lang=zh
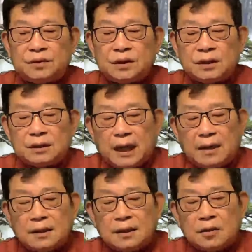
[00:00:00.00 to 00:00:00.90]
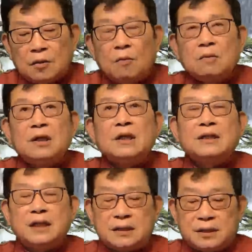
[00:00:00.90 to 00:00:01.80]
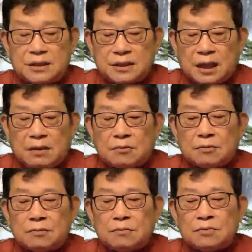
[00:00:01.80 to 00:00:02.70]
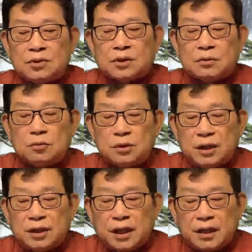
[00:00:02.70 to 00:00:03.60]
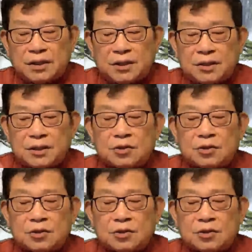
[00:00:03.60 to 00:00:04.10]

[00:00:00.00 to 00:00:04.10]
当地的工业电子商务十五天的严格限制，